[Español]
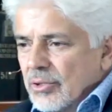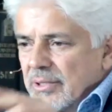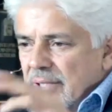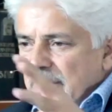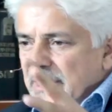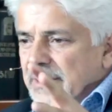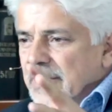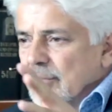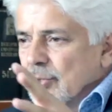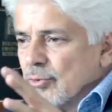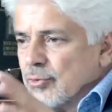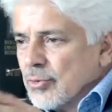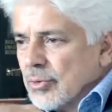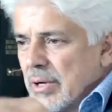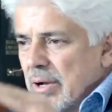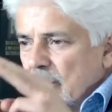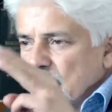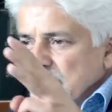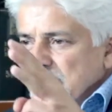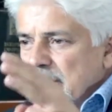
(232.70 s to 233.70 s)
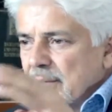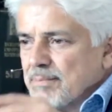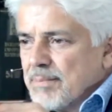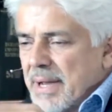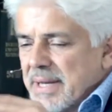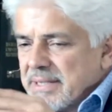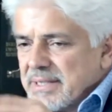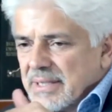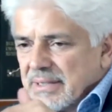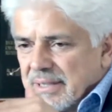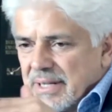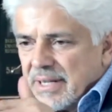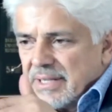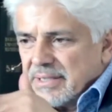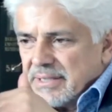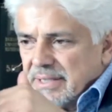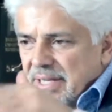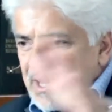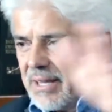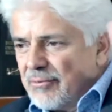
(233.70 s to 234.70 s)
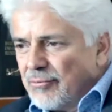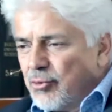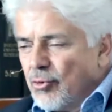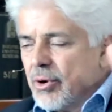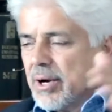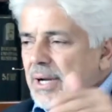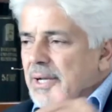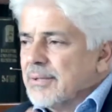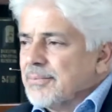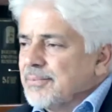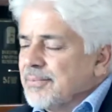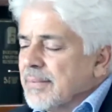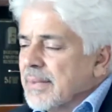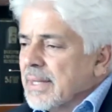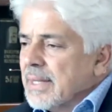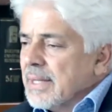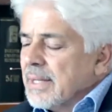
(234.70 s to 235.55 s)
hoy tres de ellos fugados y el Paisa, tres ya en fuga.